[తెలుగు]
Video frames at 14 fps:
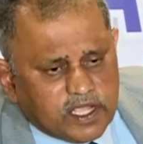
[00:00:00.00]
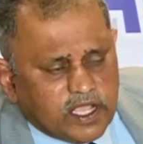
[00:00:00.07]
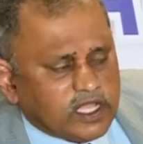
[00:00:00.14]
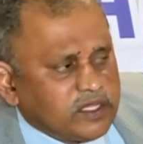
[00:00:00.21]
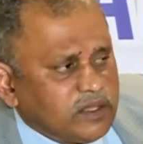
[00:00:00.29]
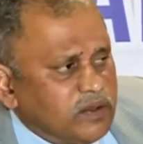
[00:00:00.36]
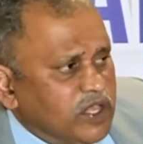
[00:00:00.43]
ఏంటి
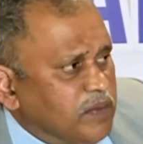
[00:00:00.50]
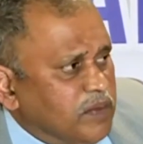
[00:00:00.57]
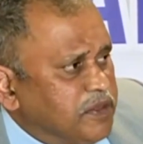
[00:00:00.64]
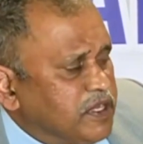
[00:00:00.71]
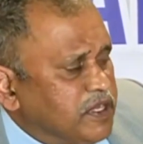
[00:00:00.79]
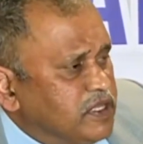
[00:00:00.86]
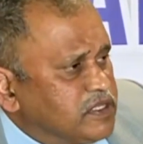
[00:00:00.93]
గతంలో
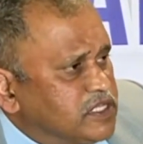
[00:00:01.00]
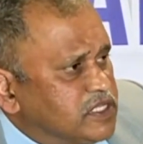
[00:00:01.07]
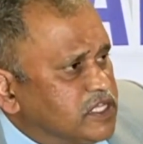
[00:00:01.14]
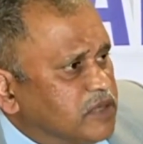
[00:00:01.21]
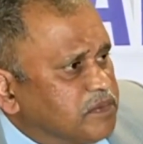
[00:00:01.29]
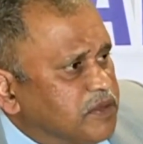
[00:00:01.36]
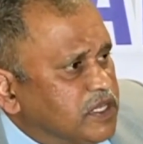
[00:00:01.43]
ఎంపీటీసీ
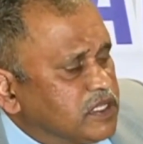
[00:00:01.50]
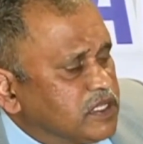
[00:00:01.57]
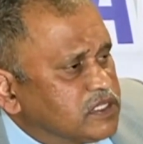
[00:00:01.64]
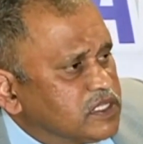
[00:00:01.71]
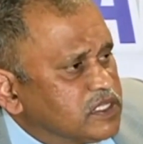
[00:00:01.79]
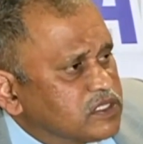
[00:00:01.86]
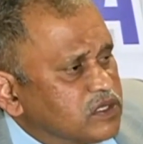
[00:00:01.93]

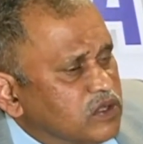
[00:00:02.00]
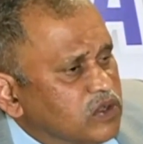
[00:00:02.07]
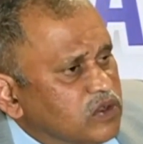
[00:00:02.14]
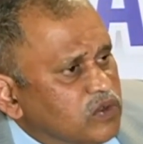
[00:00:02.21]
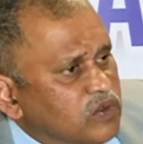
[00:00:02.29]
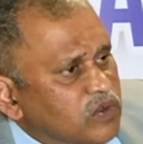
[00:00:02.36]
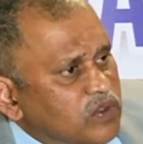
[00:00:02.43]

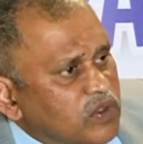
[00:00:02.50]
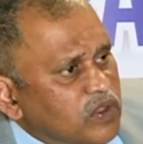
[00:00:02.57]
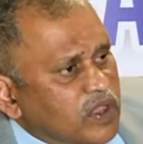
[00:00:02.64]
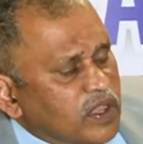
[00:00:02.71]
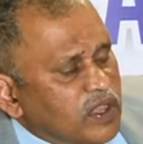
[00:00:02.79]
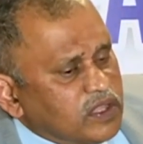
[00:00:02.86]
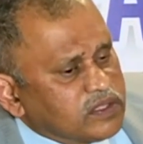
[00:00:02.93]
జడ్పీటీసీస్లో
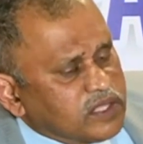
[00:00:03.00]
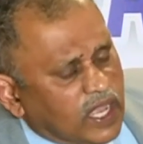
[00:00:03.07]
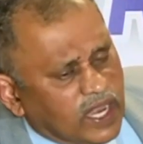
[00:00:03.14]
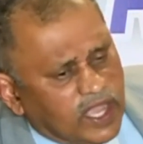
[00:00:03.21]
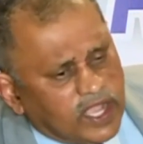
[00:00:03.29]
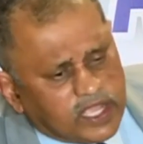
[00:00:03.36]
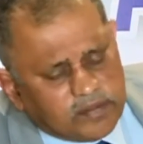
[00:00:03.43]

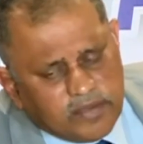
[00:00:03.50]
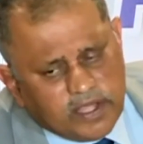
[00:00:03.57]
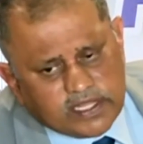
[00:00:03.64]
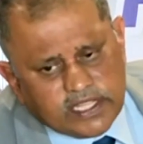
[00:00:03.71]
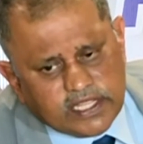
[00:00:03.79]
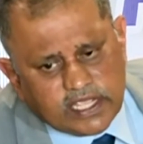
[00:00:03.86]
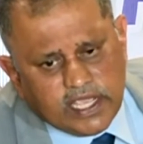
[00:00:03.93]
చాలా
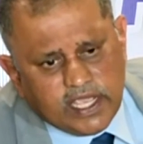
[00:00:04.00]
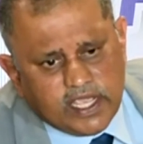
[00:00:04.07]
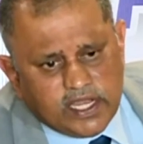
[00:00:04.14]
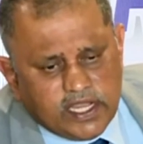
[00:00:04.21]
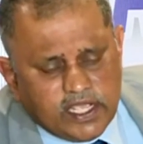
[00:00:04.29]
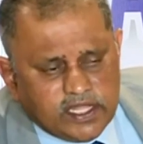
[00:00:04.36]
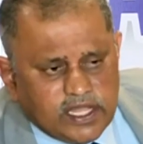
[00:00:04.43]
అక్రమాలు
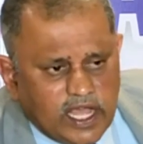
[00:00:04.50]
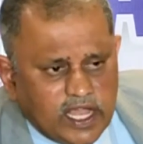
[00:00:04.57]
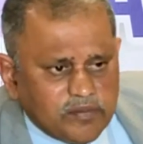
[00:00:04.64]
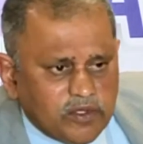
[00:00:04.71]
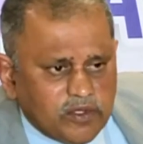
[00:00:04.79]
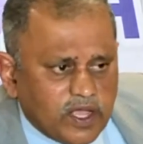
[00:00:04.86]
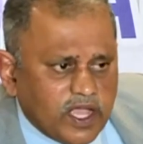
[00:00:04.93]
జరిగాయని
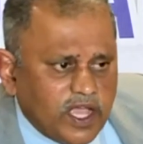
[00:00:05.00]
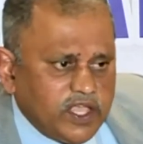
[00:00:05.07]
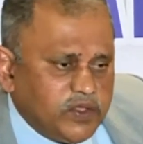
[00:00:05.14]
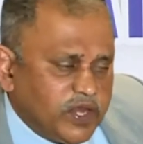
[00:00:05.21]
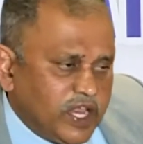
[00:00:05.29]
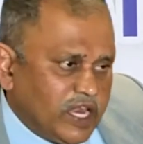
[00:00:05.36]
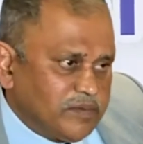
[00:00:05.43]
దాని మూలంగా
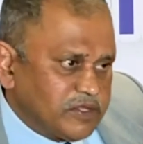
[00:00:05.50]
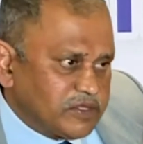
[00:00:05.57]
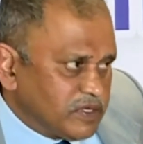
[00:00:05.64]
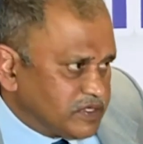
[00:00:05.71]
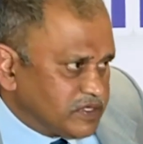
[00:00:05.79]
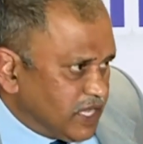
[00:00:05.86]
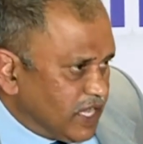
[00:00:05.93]

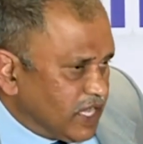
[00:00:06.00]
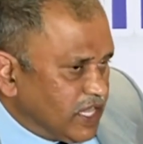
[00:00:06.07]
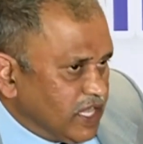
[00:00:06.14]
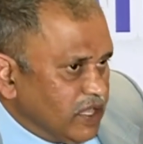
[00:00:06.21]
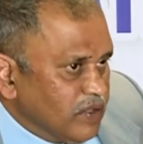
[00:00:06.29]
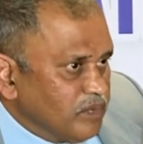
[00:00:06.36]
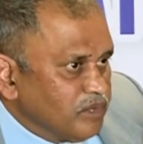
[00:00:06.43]
యునానిమస్లు వచ్చాయని